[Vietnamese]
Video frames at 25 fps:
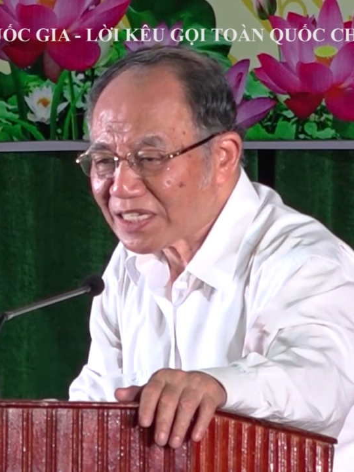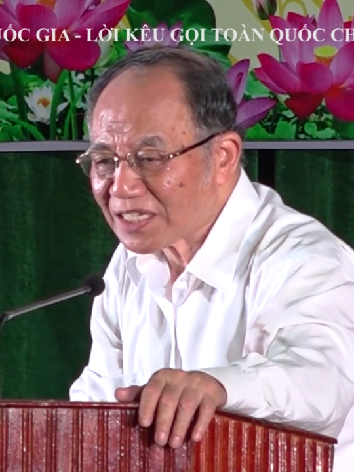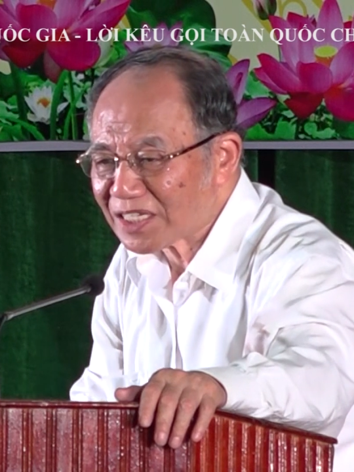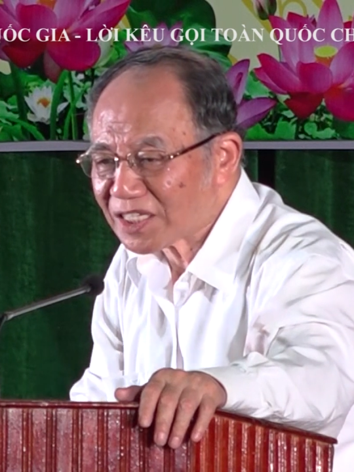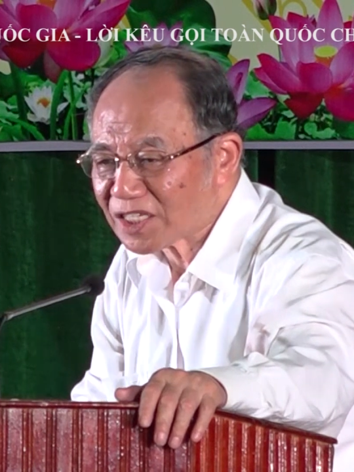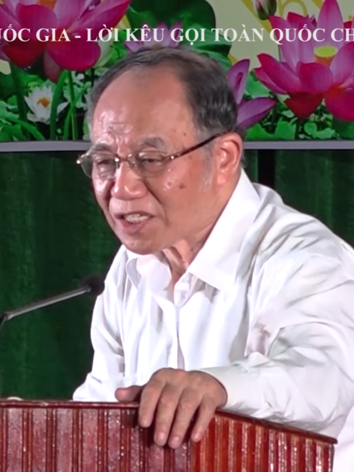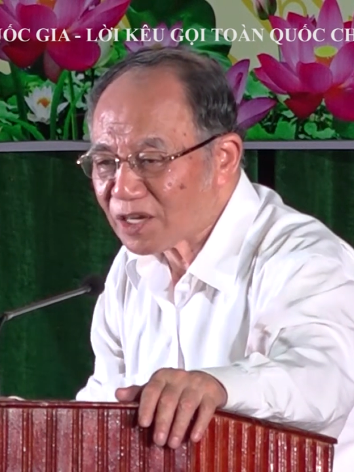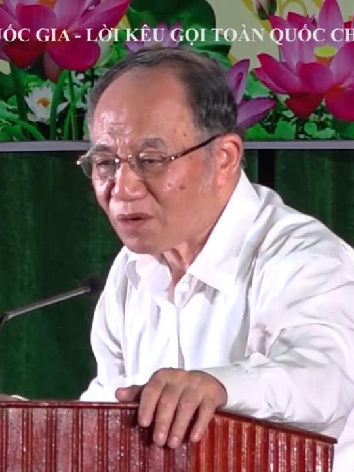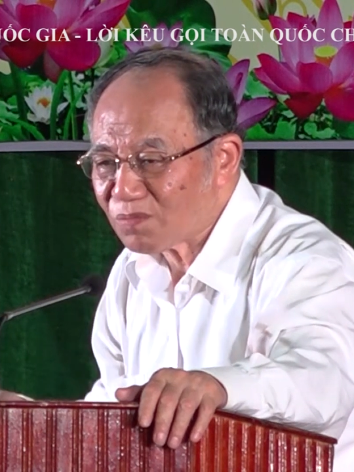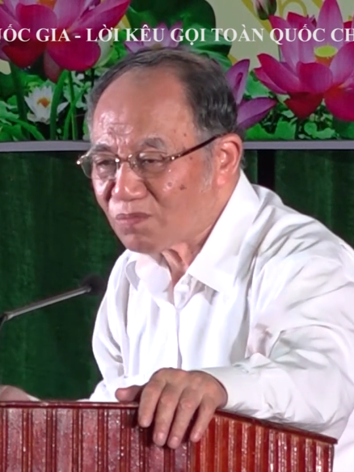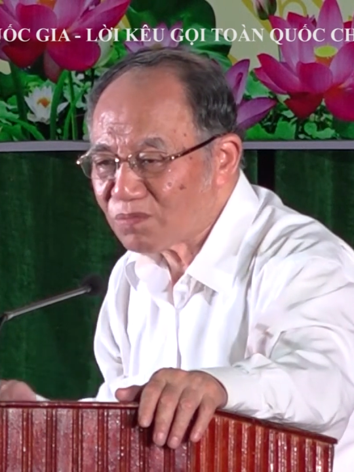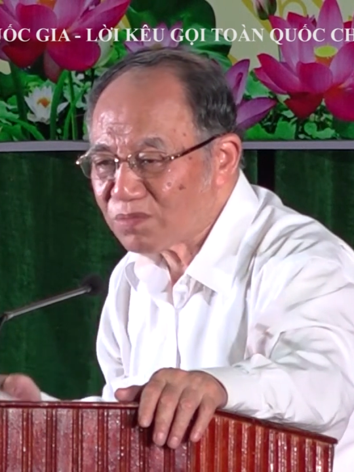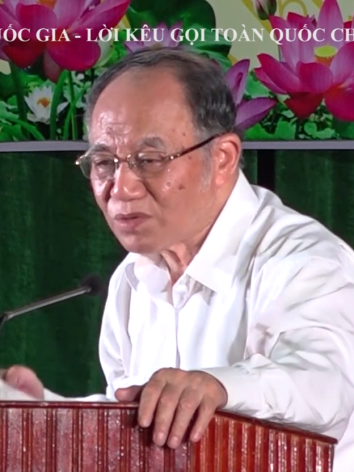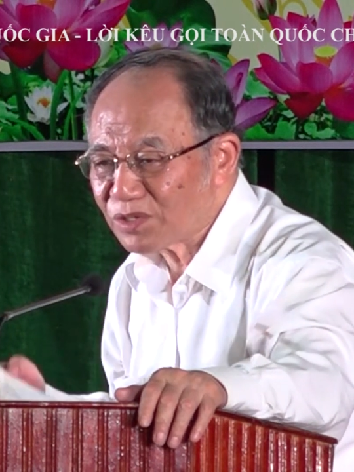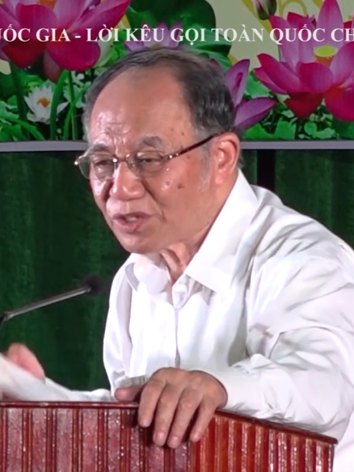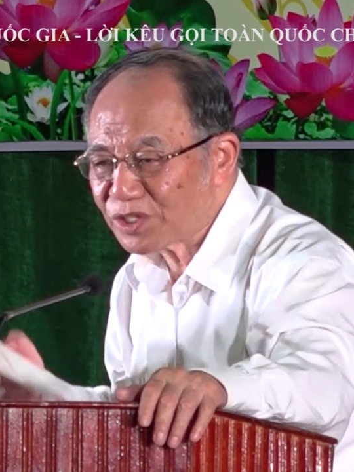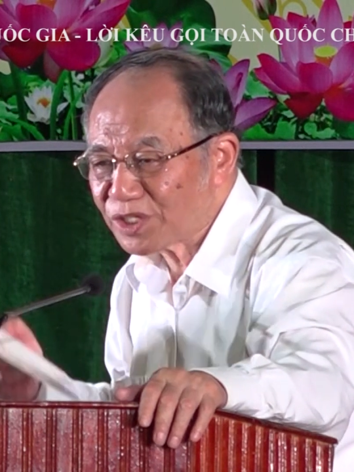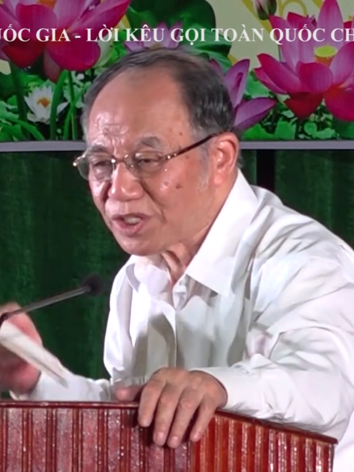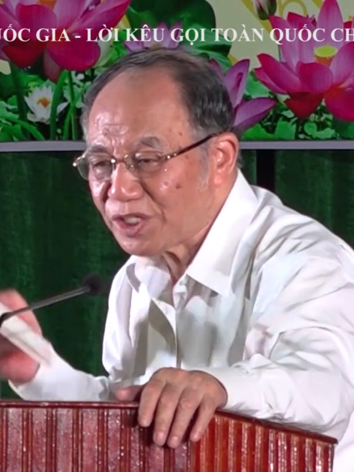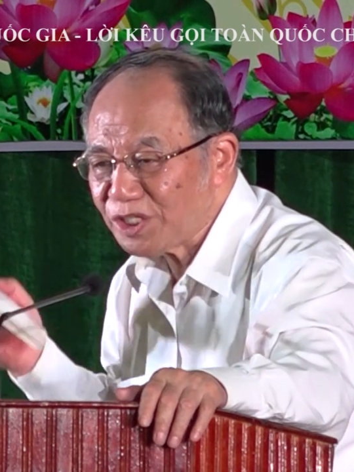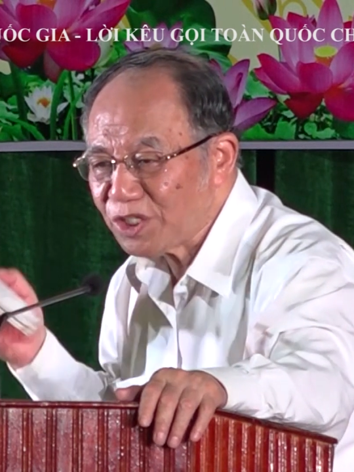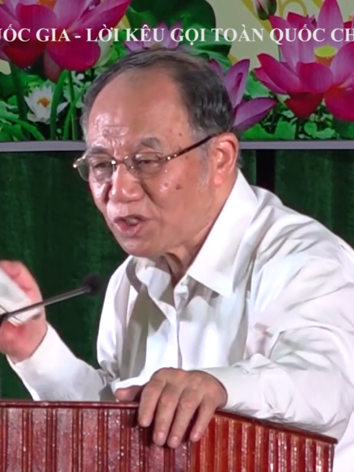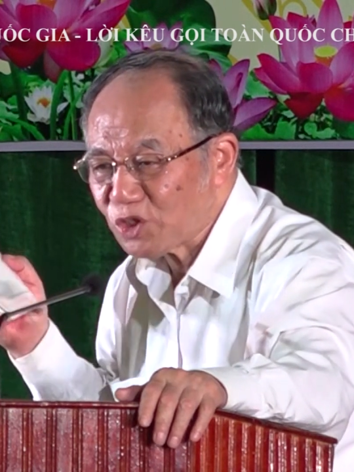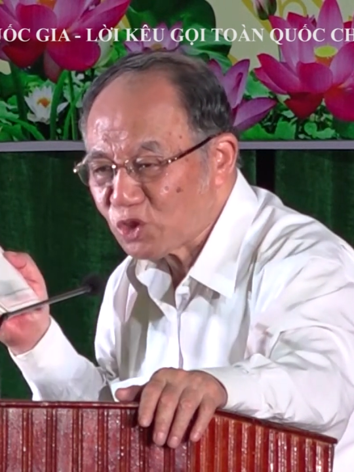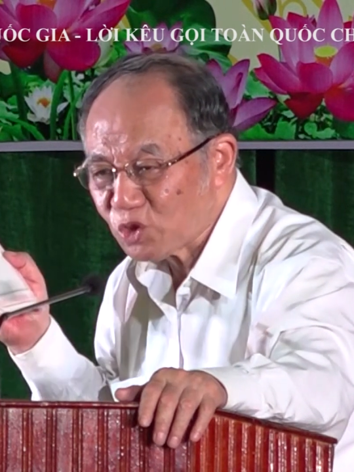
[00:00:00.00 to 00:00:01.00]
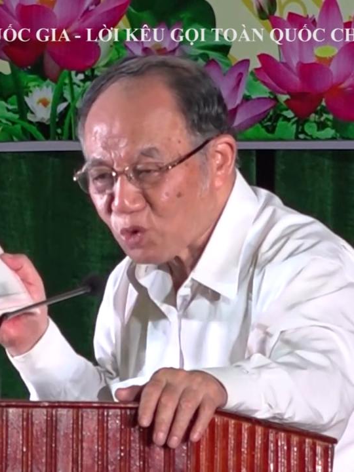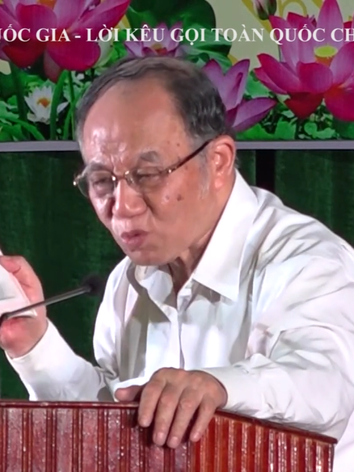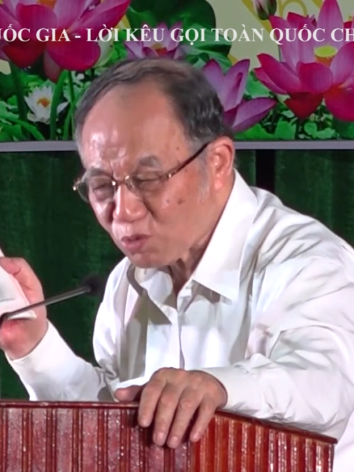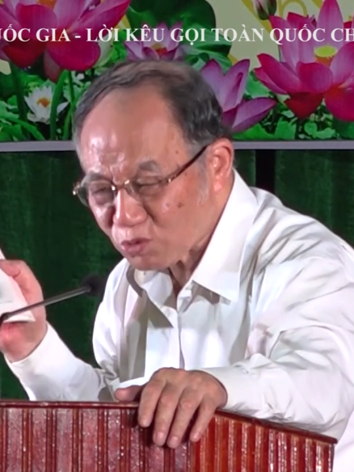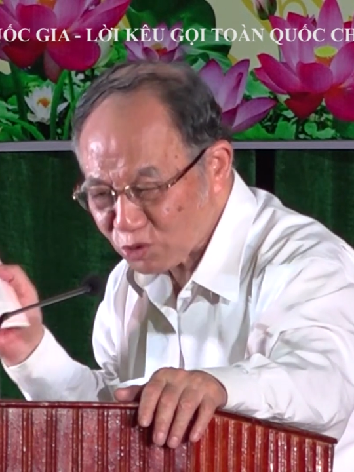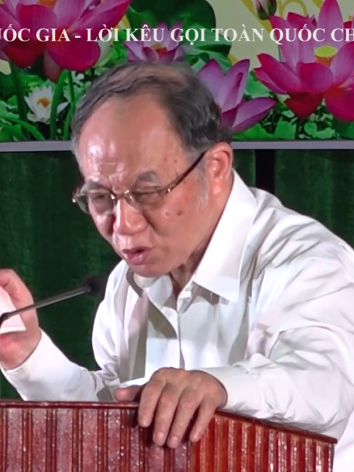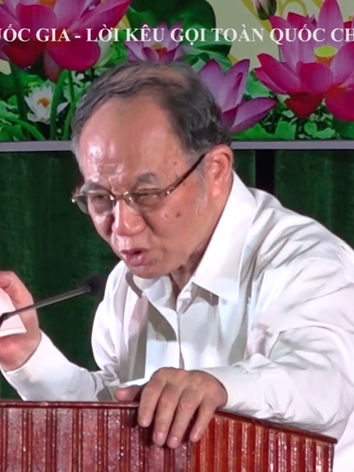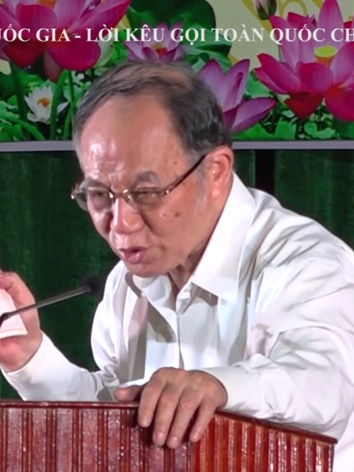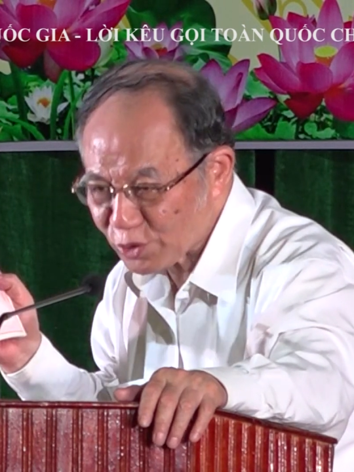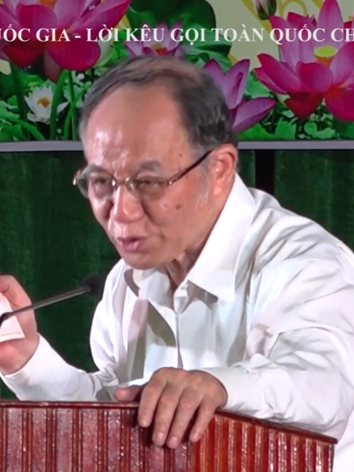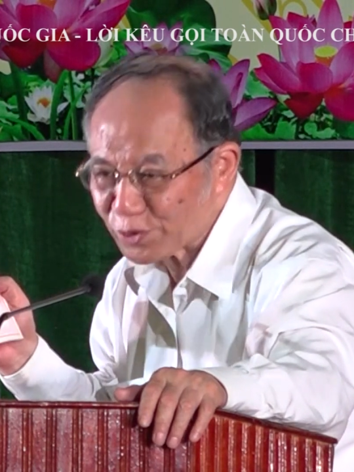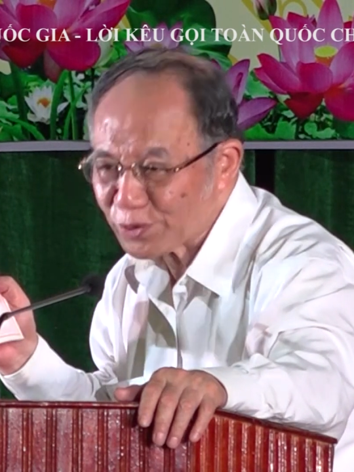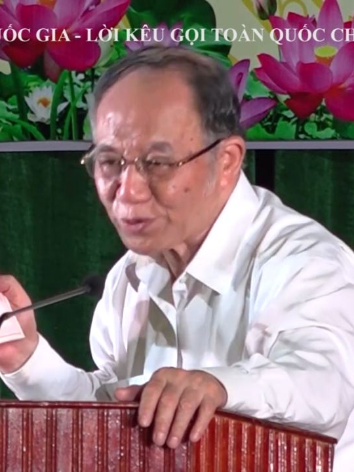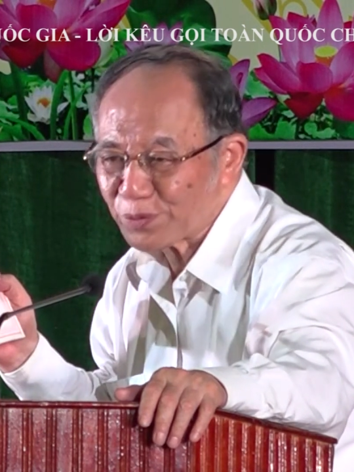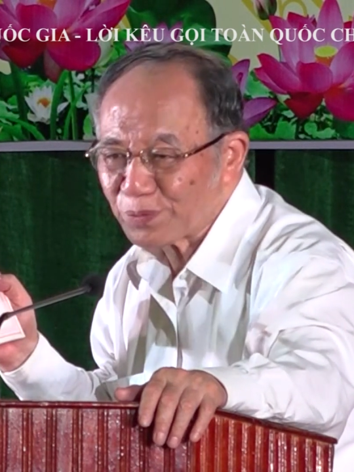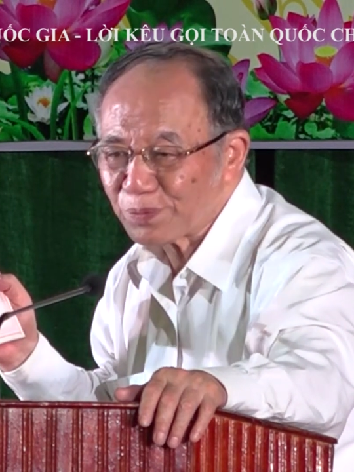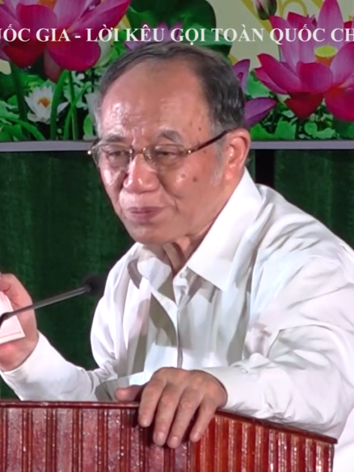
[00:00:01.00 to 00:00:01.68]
xong di trúc rồi